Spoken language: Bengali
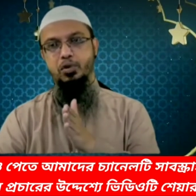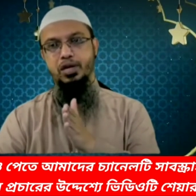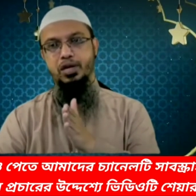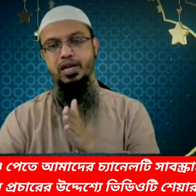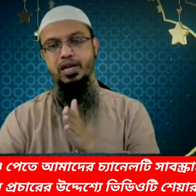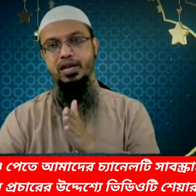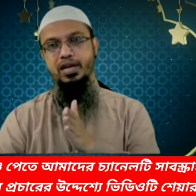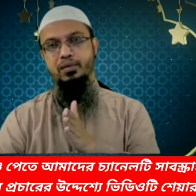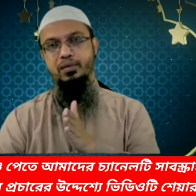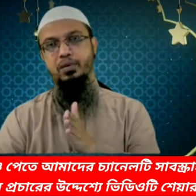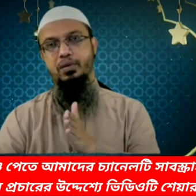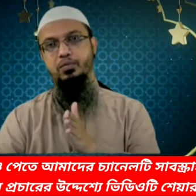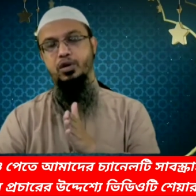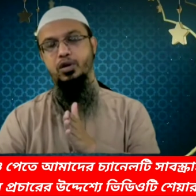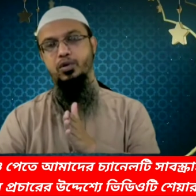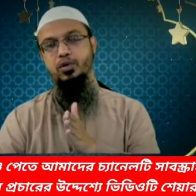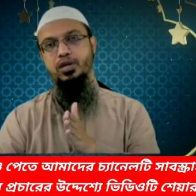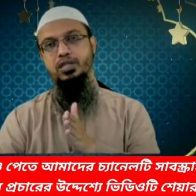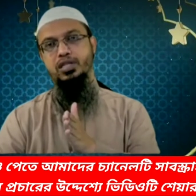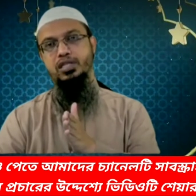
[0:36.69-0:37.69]
ঘুরে গিয়ে
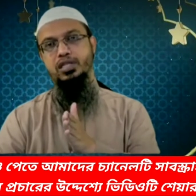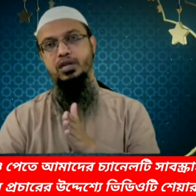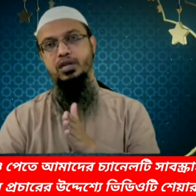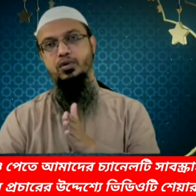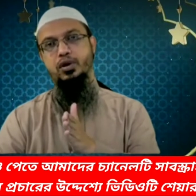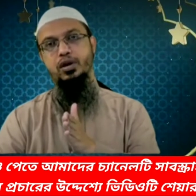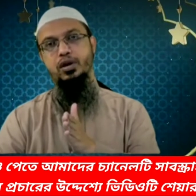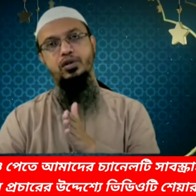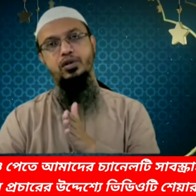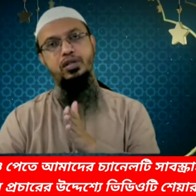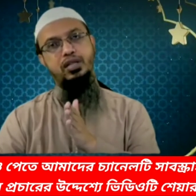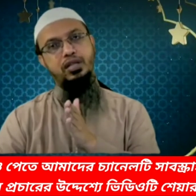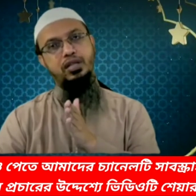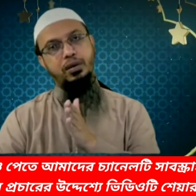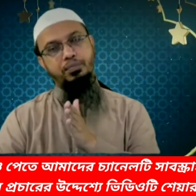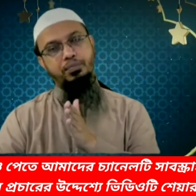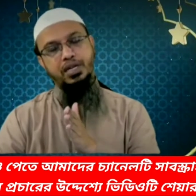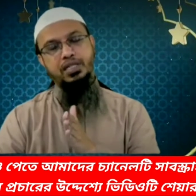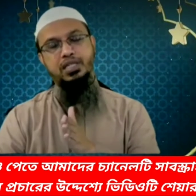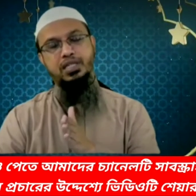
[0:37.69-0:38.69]
কেবলামুখী হওয়ার চেষ্টা করেন অর্থাৎ
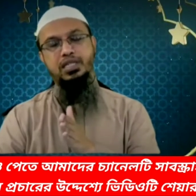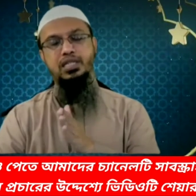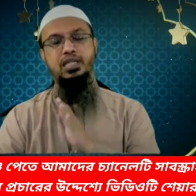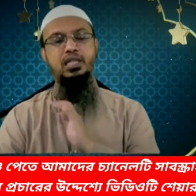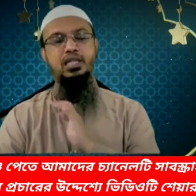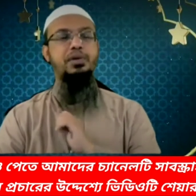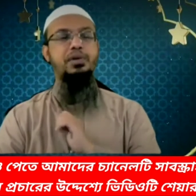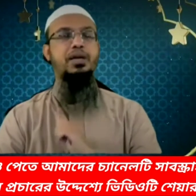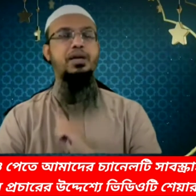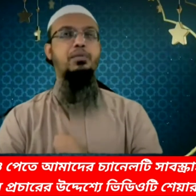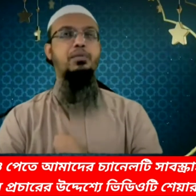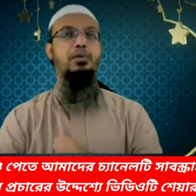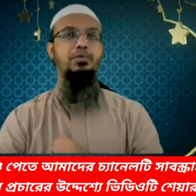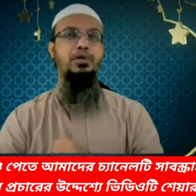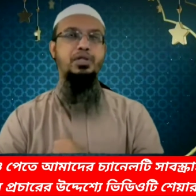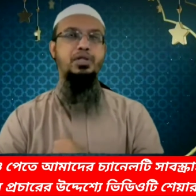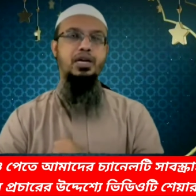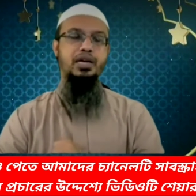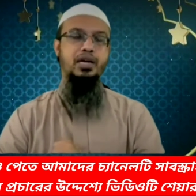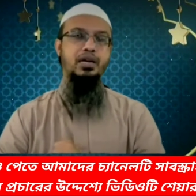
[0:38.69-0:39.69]
আপনার চেষ্টা থাকবে
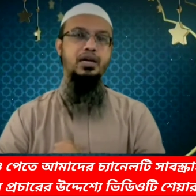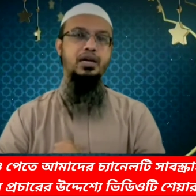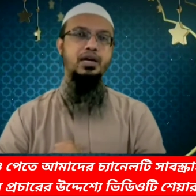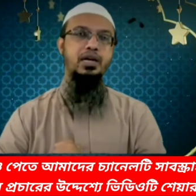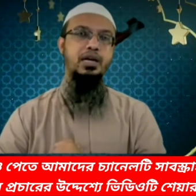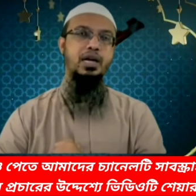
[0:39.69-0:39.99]
কেবলামুখী থাকার